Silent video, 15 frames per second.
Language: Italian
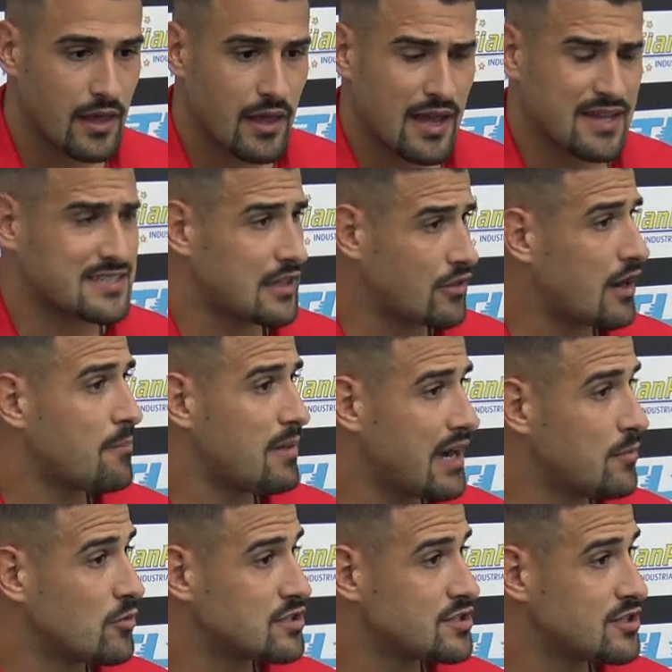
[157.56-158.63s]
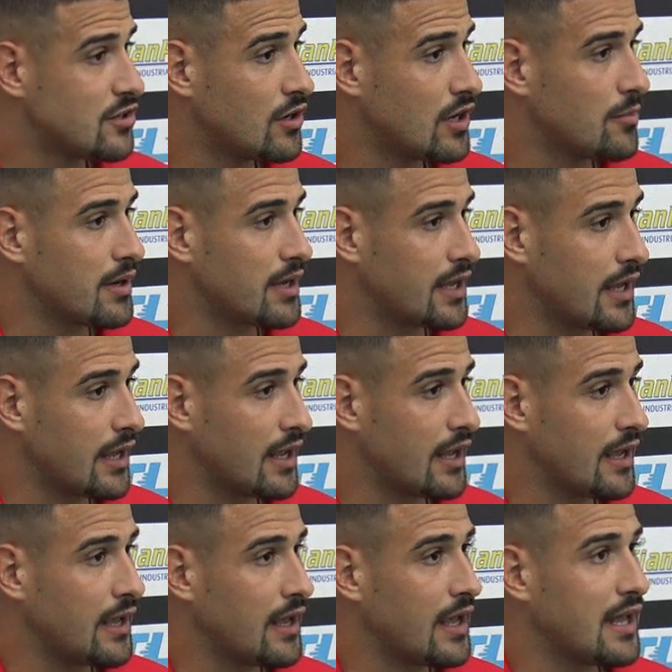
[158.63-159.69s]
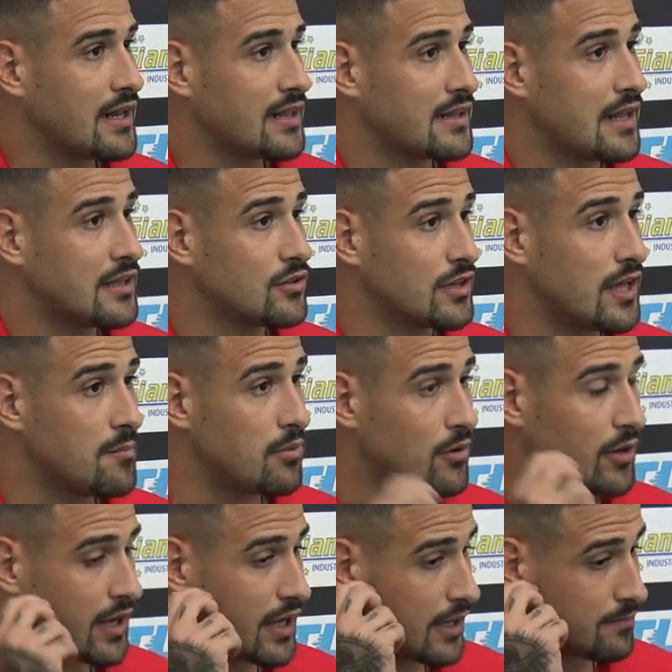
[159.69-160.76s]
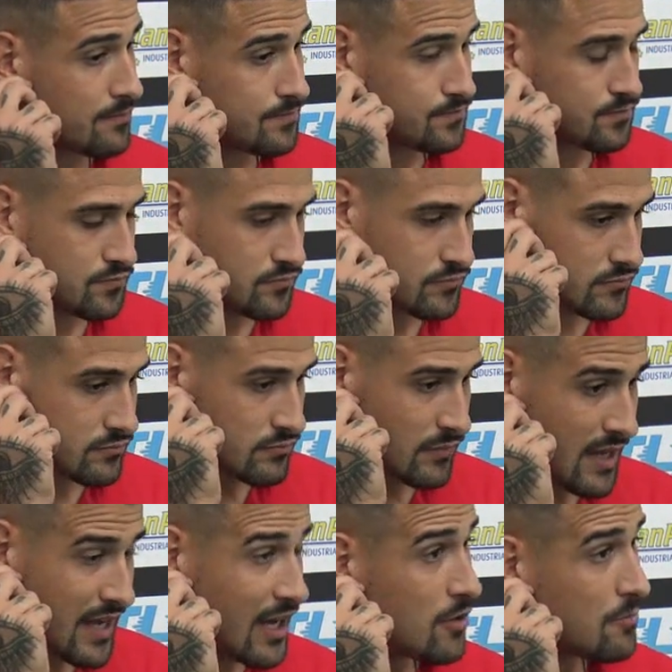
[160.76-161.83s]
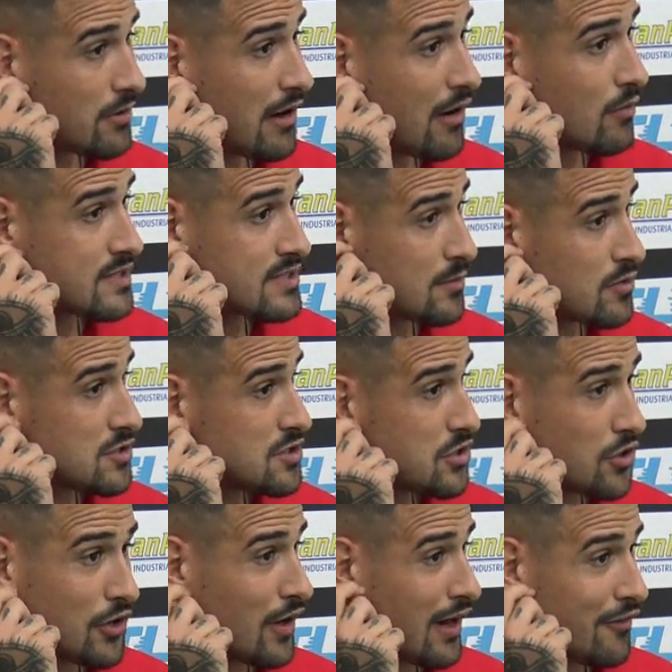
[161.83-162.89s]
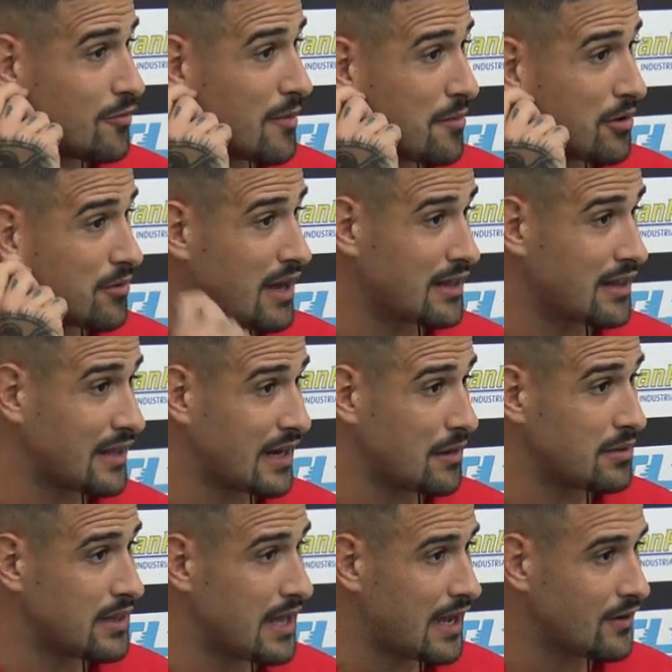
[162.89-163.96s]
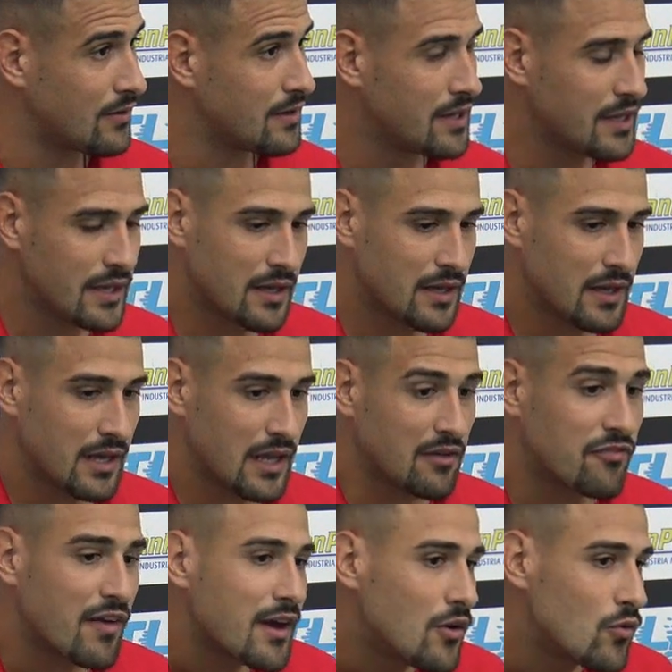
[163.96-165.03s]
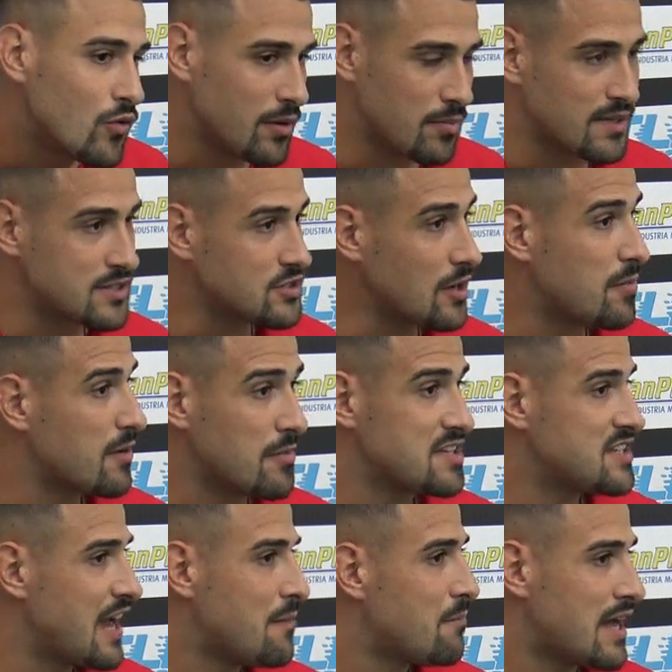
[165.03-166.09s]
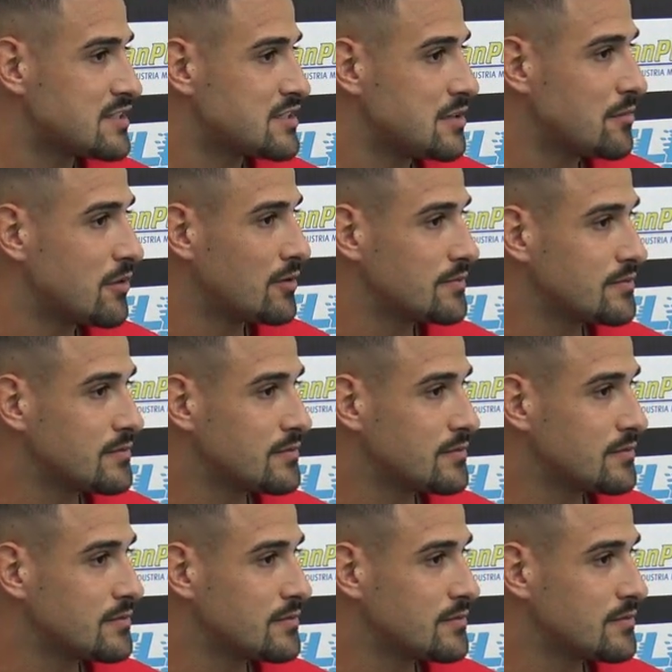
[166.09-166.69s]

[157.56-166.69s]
È stata una bella emozione perché era da tanto tempo che, che non provavo queste emozioni, non l'avevo mai provata da capitano e farlo qui penso che per me sia il massimo.